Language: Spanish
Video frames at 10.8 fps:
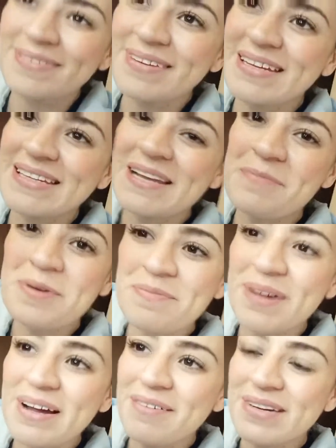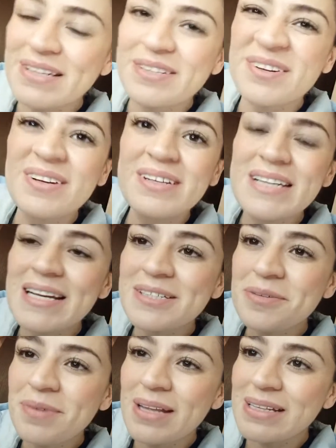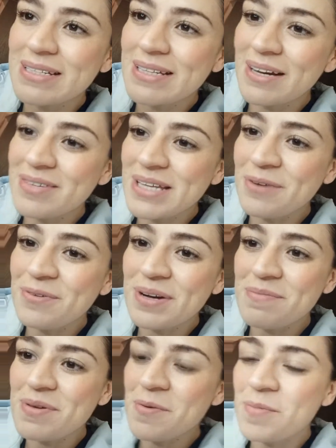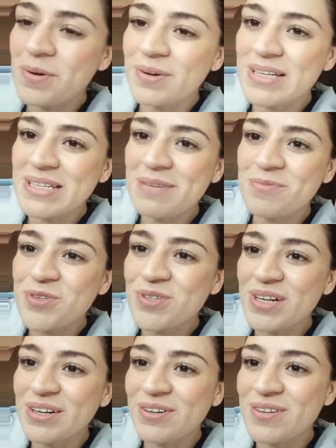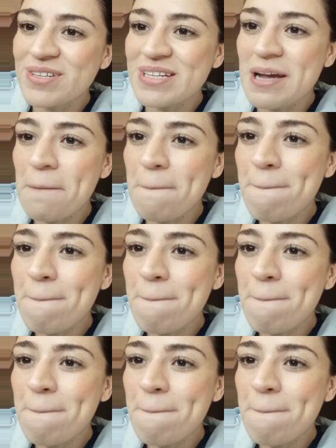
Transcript: Es la primera vez, no, ya es como la tercera vez que hago un en vivo, pero hace mucho que no lo hacía.